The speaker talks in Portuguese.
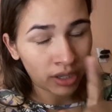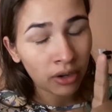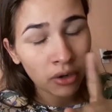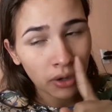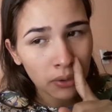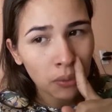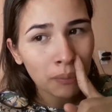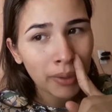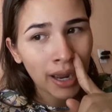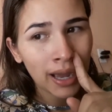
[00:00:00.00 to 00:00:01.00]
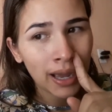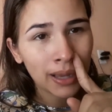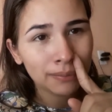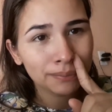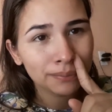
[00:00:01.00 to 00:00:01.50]
que agora eu quero
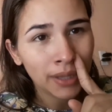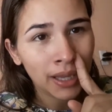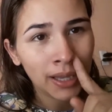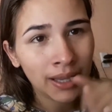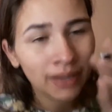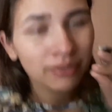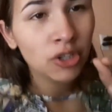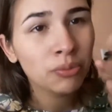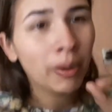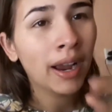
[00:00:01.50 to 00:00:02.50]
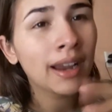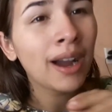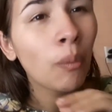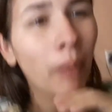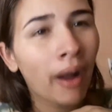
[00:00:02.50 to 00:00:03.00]
comprar, é, em vez de
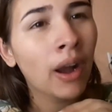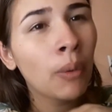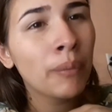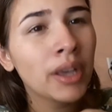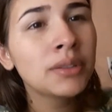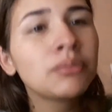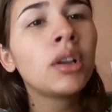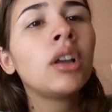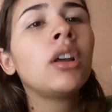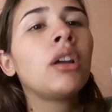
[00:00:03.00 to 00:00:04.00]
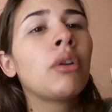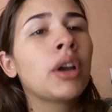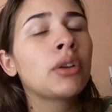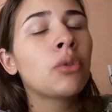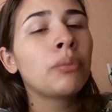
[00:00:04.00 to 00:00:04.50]
pagão, pagão mesmo, eu
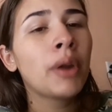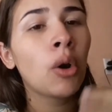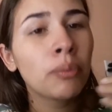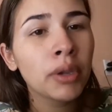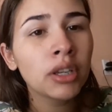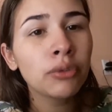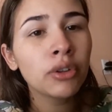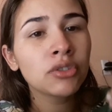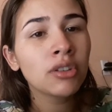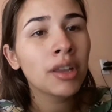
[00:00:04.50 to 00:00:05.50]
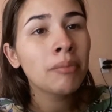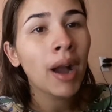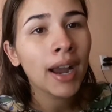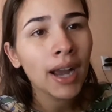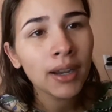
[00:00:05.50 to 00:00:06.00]
quero comprar roupinha de sendo que
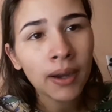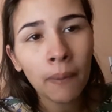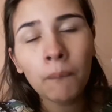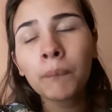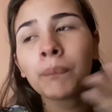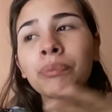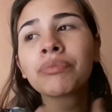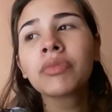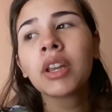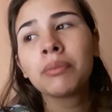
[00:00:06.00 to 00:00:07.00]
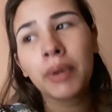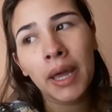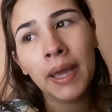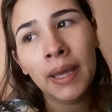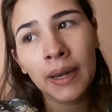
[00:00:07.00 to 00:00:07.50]
macacão pra
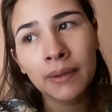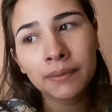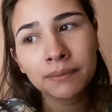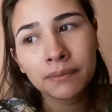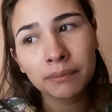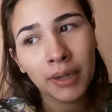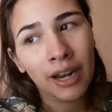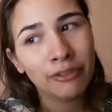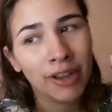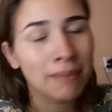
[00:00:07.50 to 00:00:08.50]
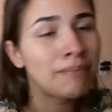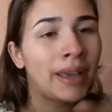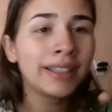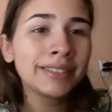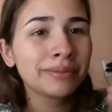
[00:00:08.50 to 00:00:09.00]
ela. Pra ela ficar
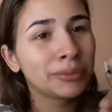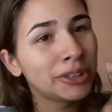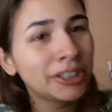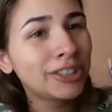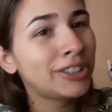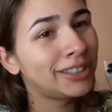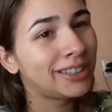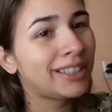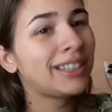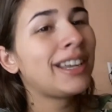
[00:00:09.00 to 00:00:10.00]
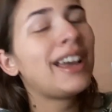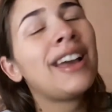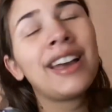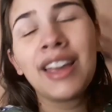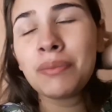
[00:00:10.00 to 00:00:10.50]
bem bonitinha.
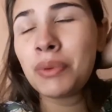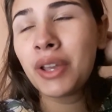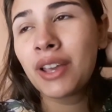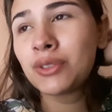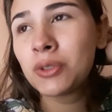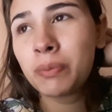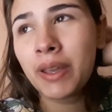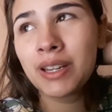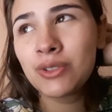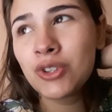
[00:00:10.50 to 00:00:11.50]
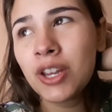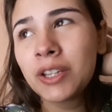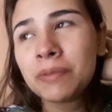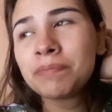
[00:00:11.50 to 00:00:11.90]
É porque eu tô esperando, gente,